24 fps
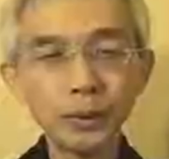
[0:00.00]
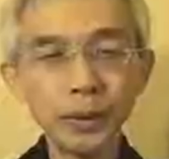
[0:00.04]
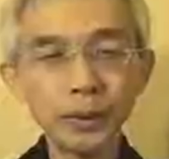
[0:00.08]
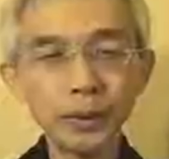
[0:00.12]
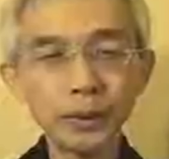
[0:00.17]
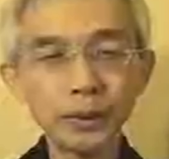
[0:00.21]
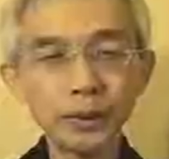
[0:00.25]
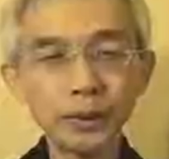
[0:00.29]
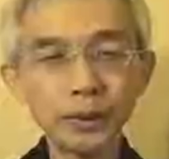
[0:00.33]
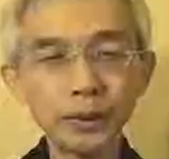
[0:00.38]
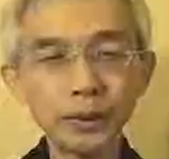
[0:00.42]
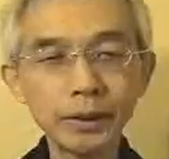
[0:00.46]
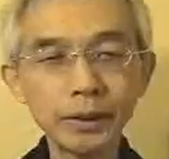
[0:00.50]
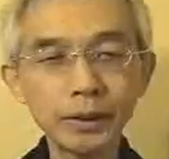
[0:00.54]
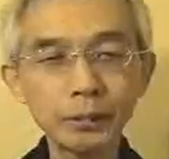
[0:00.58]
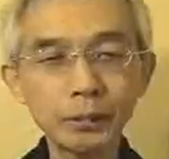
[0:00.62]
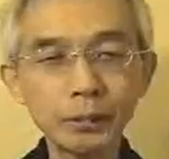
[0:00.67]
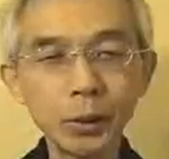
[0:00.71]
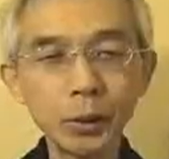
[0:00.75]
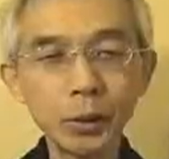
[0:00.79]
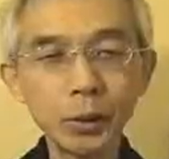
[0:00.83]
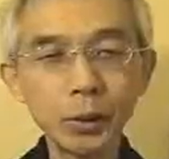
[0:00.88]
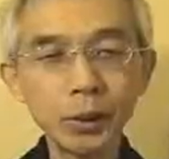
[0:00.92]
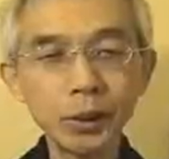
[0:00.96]
大臣
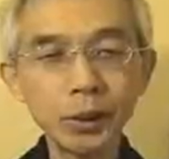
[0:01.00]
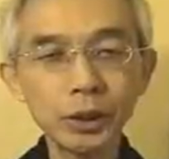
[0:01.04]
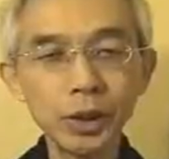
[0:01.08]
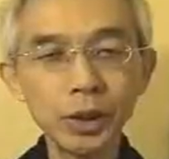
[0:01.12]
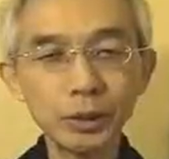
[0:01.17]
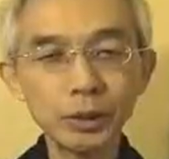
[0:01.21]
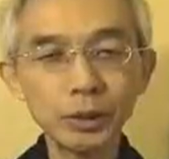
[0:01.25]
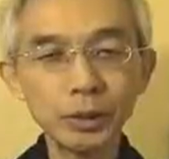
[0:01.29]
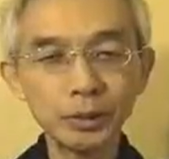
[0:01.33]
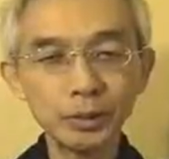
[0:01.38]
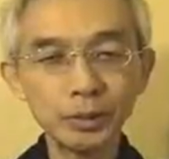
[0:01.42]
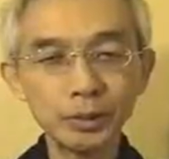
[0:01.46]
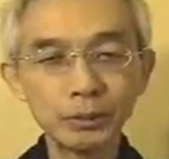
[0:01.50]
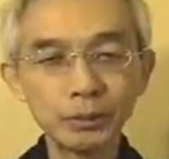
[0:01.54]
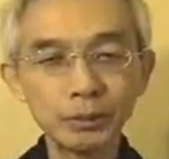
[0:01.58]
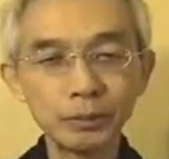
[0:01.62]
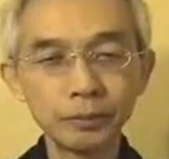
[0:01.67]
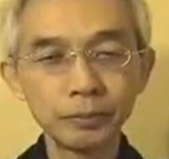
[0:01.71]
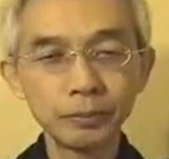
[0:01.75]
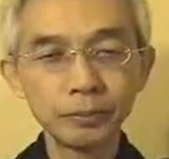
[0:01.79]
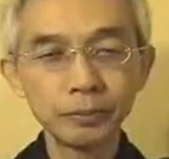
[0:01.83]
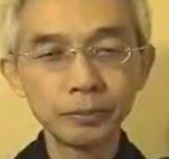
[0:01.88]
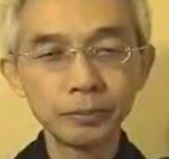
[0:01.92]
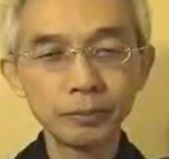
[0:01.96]
三好へより、
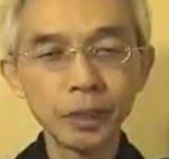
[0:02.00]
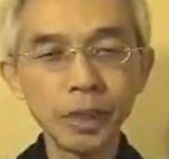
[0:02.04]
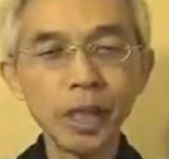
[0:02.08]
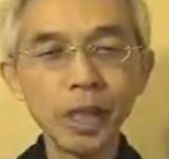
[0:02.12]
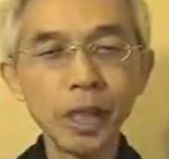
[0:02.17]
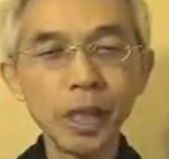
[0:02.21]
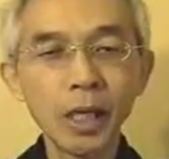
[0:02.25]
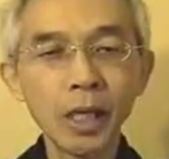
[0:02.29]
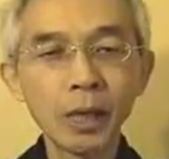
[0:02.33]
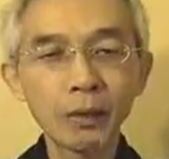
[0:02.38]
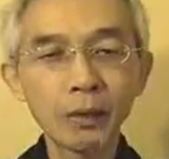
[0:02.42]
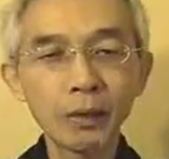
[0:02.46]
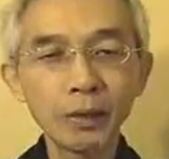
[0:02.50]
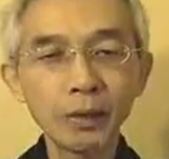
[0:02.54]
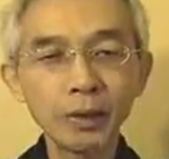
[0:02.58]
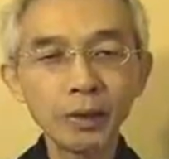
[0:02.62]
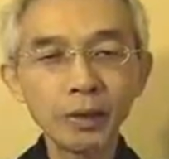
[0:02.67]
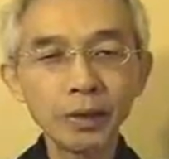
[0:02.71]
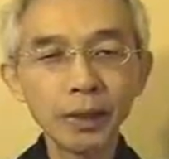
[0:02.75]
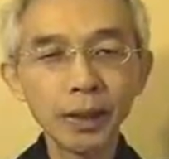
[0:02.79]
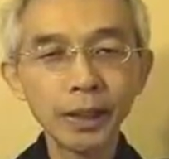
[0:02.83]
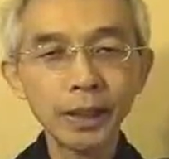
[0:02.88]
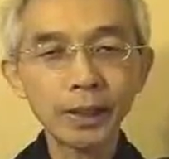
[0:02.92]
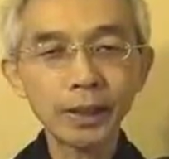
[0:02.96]
ご理
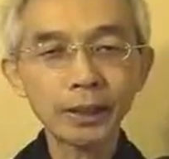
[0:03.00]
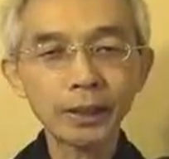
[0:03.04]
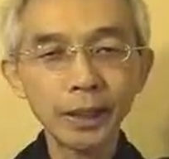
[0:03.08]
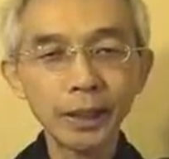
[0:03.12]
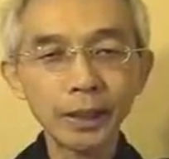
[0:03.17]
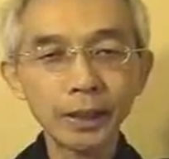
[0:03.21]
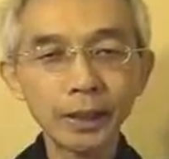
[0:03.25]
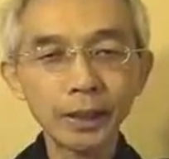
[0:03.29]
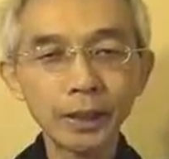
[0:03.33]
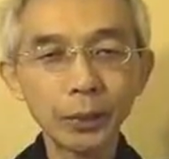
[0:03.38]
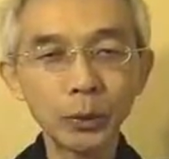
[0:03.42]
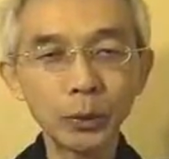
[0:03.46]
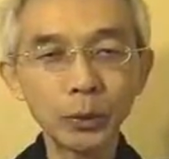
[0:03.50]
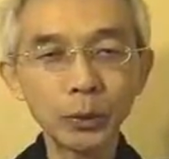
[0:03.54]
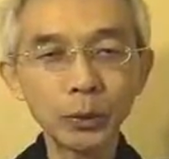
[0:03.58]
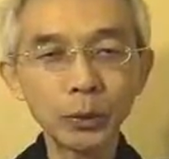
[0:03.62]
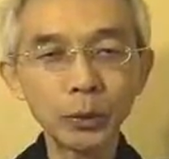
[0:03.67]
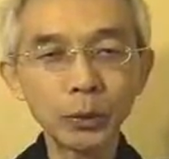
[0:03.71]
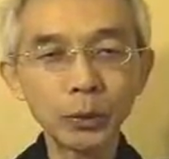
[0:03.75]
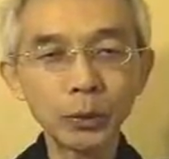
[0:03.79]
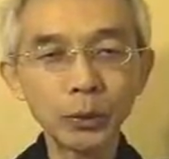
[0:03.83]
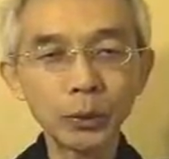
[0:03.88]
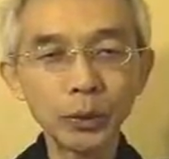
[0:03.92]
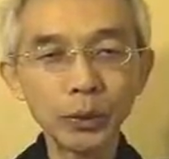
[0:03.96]
解第
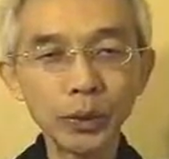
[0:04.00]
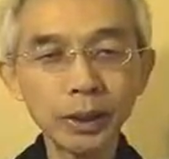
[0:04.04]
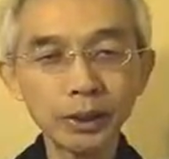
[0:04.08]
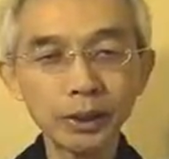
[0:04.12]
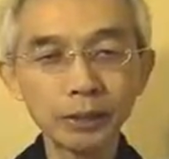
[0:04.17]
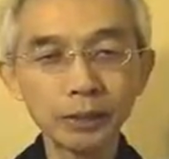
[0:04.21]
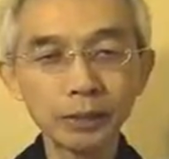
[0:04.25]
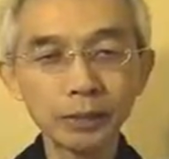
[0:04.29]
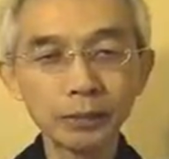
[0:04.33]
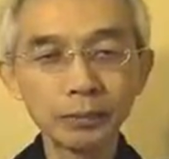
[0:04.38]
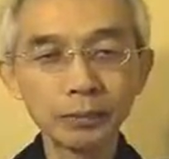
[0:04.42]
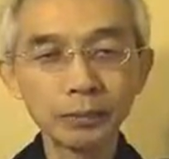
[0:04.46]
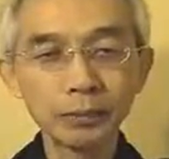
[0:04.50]
55節。